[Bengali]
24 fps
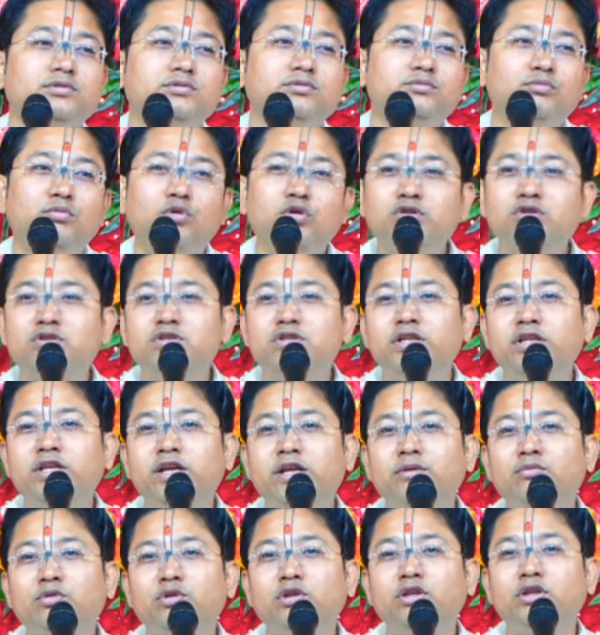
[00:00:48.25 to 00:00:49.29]
মসজিদের
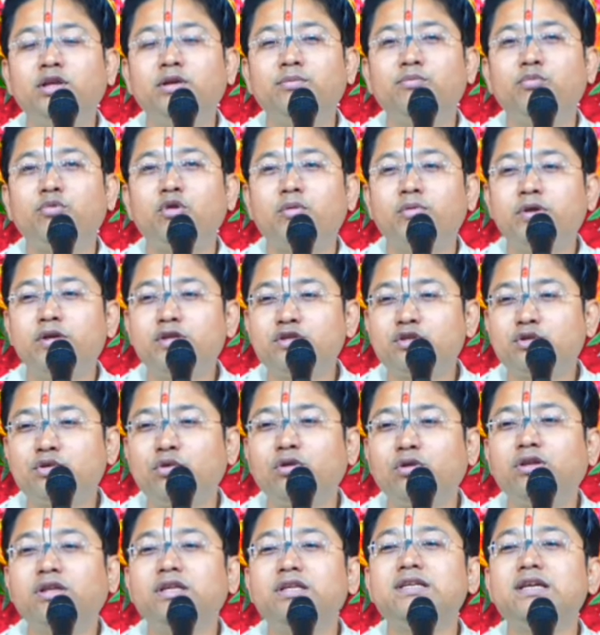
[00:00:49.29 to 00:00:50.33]
মধ্যে প্রবেশ
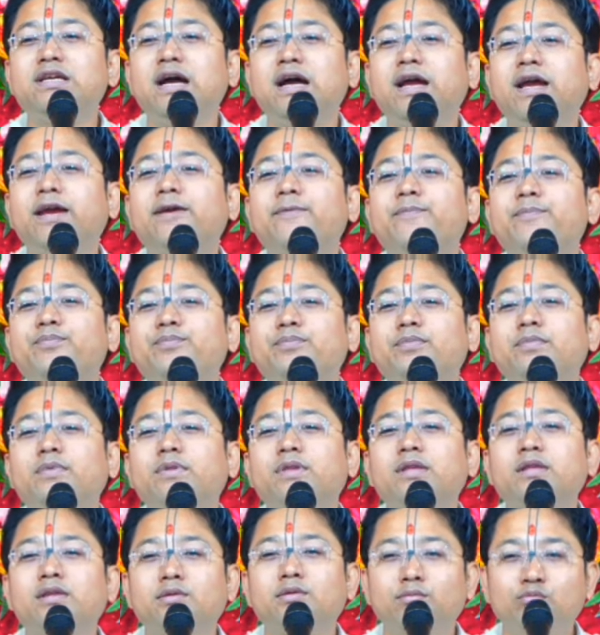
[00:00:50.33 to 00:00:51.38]
করতে যায়
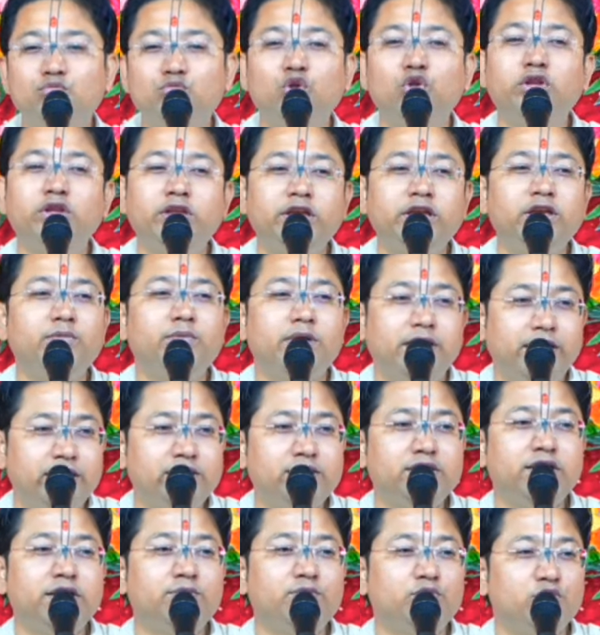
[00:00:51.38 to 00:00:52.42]
মন্দির ভেঙে
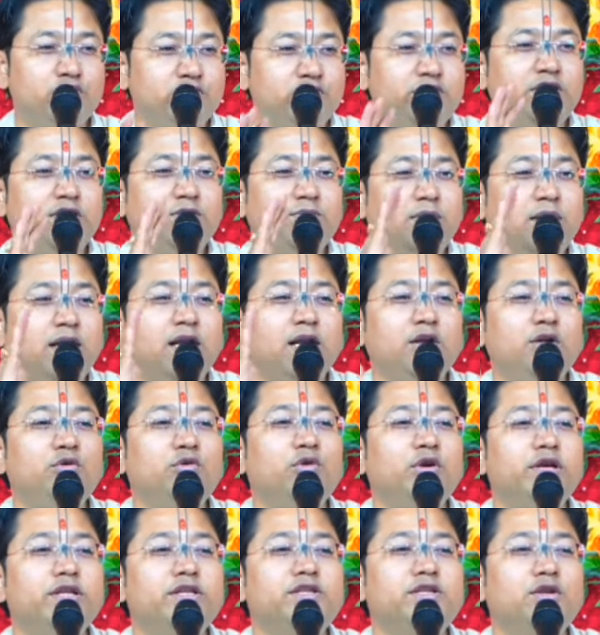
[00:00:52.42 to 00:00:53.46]
যেই মসজিদ বানানো
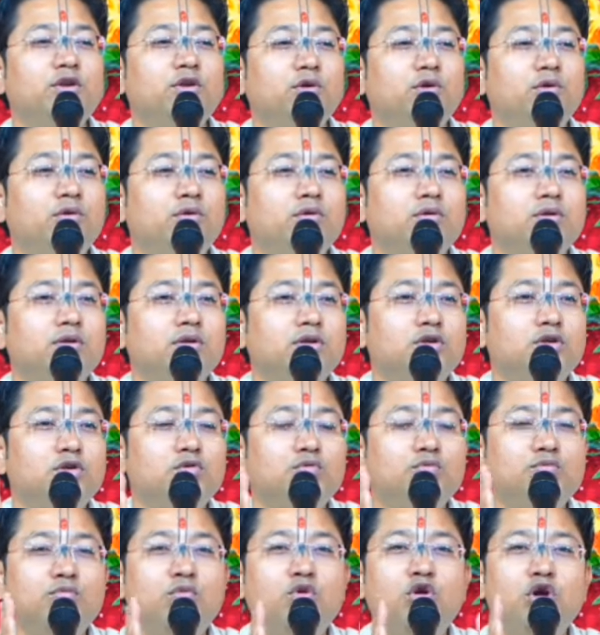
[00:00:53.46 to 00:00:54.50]
হয়েছিল
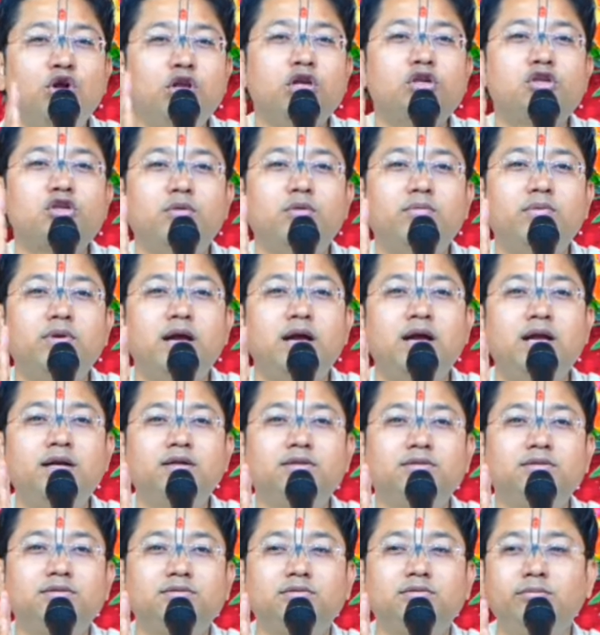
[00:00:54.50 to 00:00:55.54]
মুঘল সম্রাট
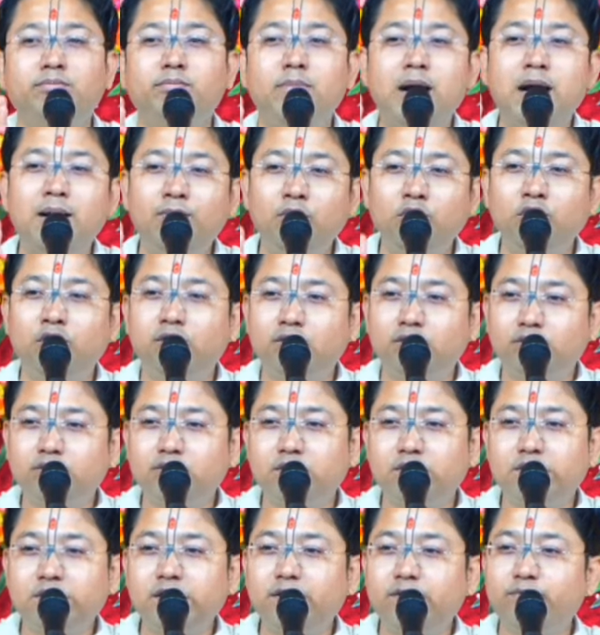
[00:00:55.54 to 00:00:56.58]
বাবর
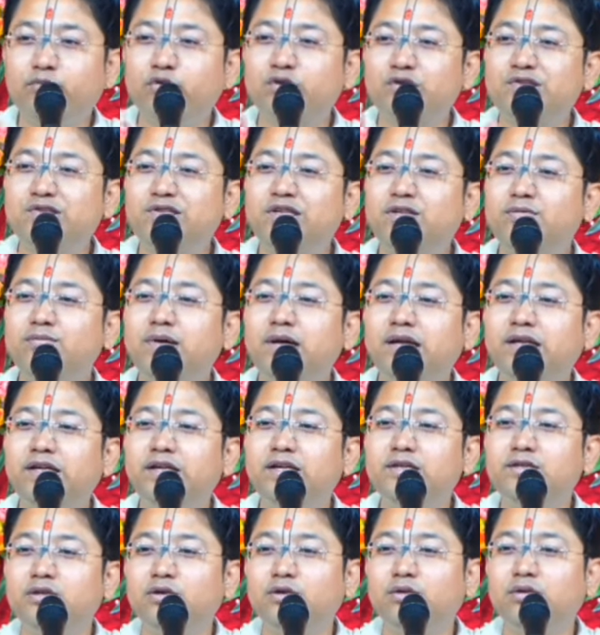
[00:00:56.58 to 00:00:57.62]
সেই মসজিদ
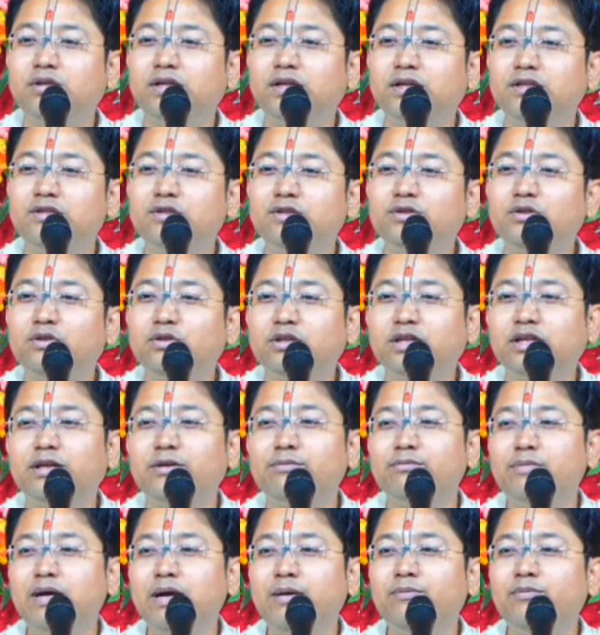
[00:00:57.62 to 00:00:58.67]
বানিয়েছিল তার জন্য তাকে
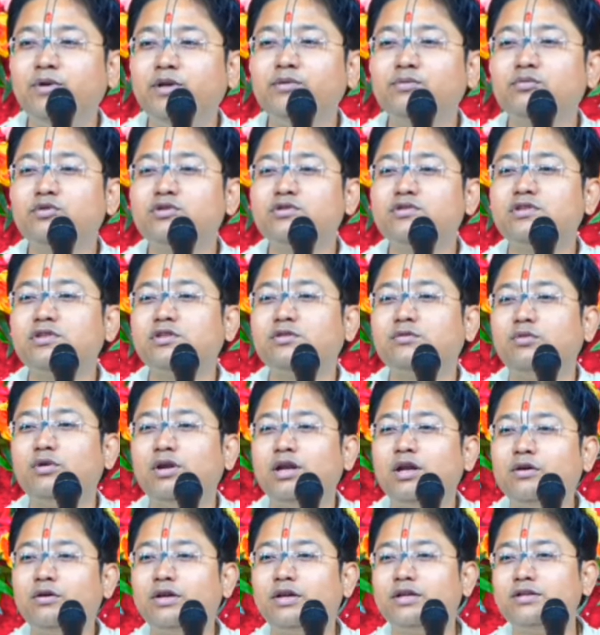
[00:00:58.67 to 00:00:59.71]
বাবরি মসজিদ
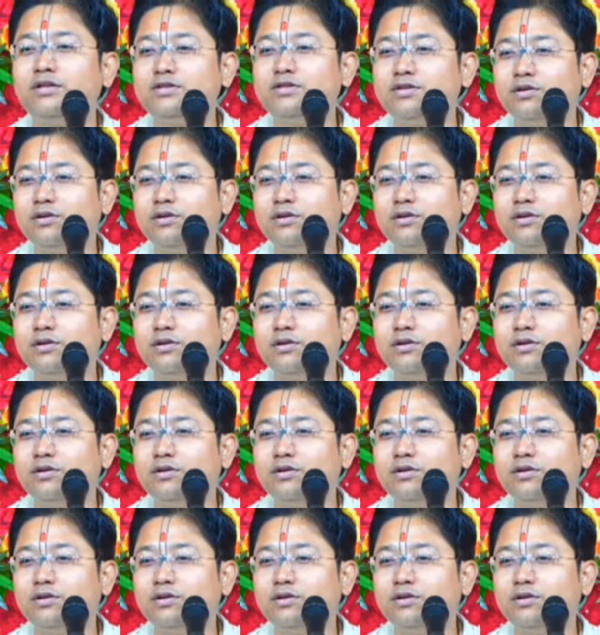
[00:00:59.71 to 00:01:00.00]
বলা হয়েছিল